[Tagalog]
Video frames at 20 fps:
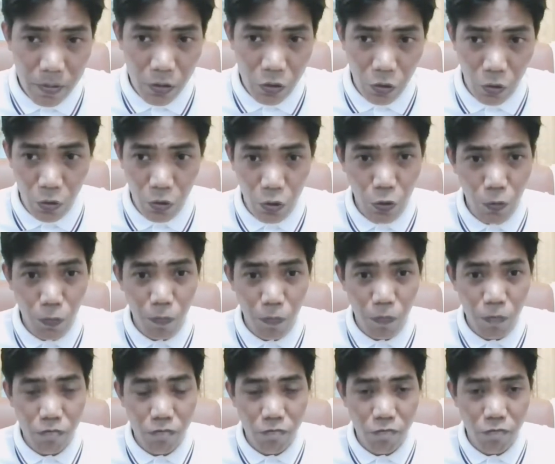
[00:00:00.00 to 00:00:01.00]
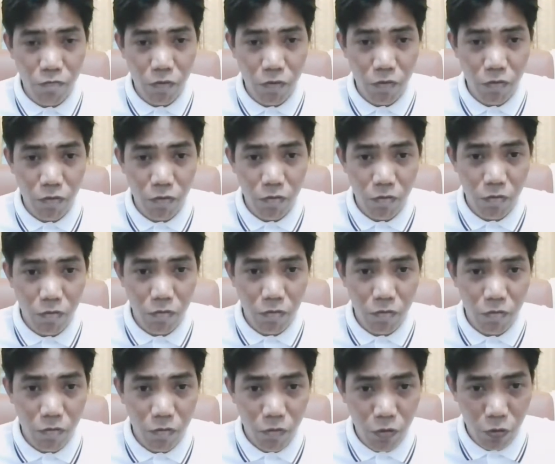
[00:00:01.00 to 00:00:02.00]
So yung,
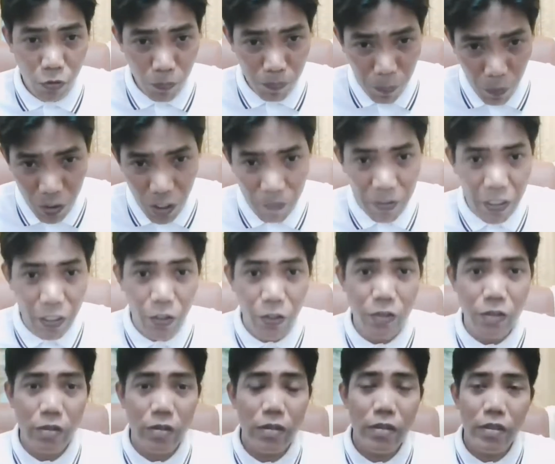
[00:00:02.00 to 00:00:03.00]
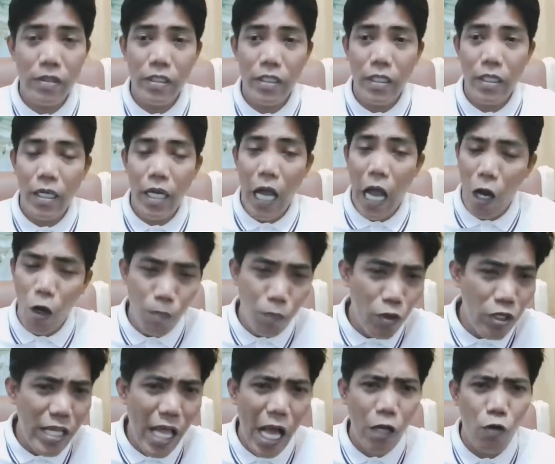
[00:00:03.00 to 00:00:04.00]
nung pong gabing yon, ako
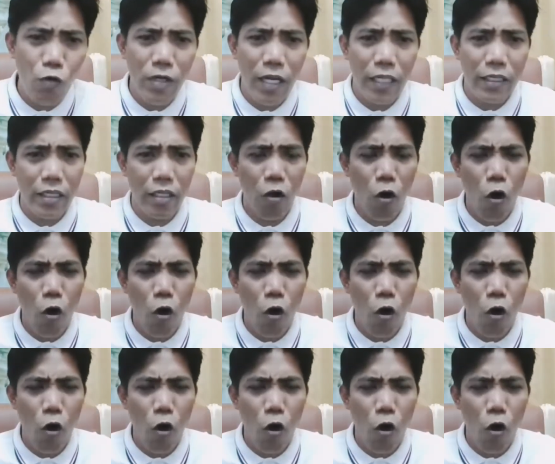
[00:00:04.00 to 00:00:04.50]
po'y nagulat.